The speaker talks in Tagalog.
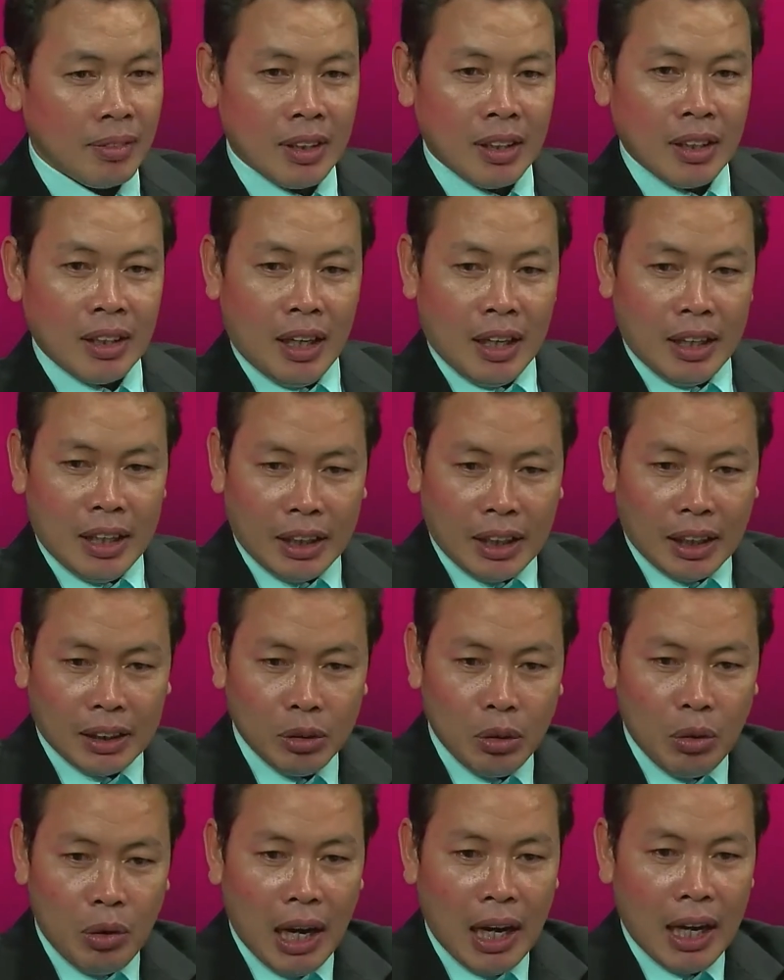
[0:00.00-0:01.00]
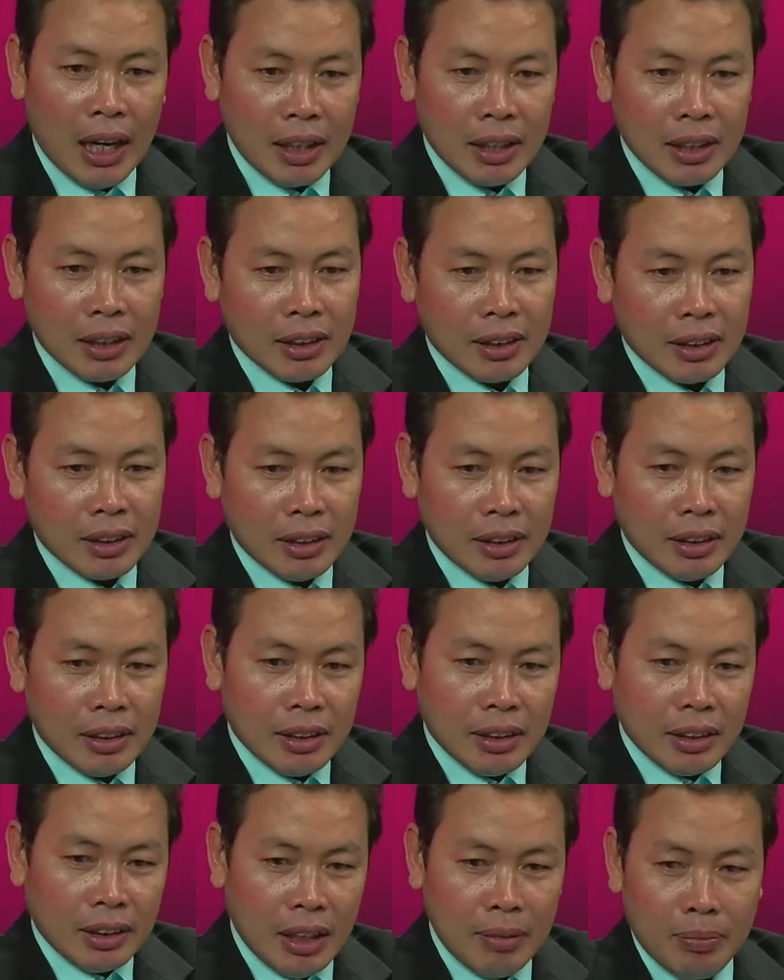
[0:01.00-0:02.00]
Ang ikadua,
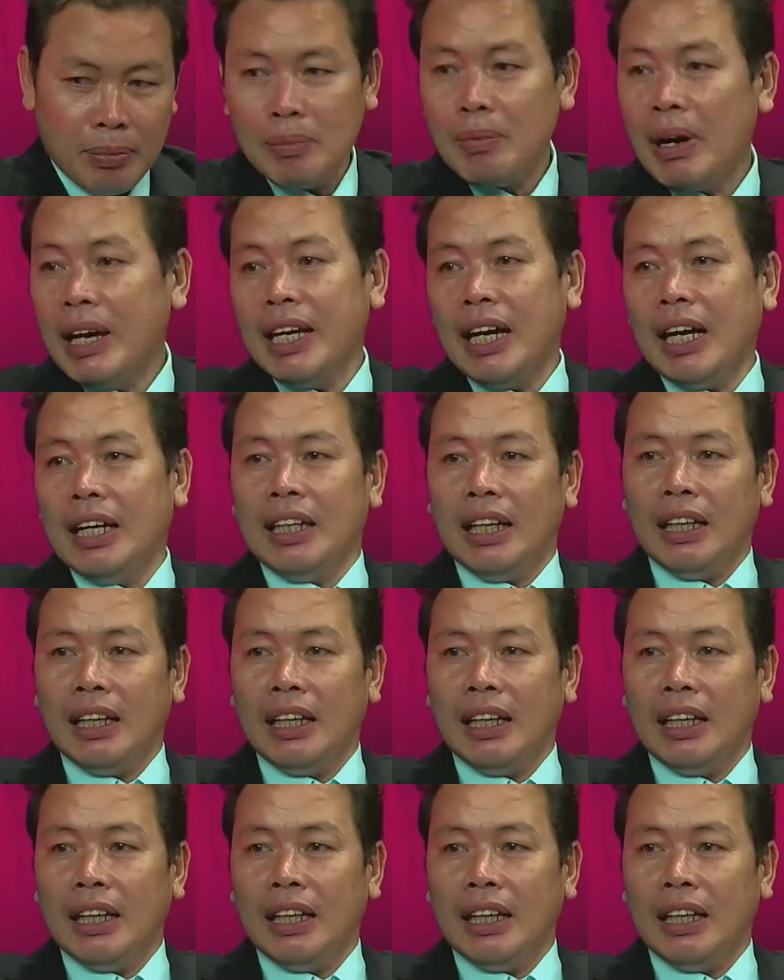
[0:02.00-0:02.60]
ginpabayaan